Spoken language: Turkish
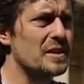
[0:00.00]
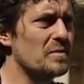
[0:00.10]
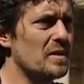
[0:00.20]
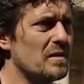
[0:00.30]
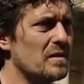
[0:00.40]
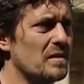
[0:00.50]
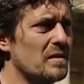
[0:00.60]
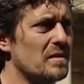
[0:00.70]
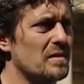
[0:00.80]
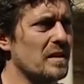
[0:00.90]
Şimdi
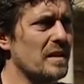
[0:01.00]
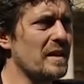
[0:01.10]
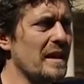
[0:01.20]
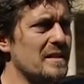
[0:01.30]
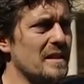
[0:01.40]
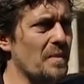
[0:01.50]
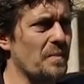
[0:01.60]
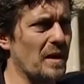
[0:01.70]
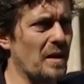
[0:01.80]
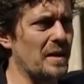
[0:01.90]
e, sarayı gezdik
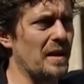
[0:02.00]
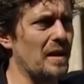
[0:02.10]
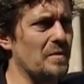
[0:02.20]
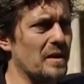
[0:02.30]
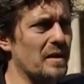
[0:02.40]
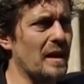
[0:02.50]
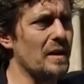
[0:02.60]
hep beraber Elhamra'yı.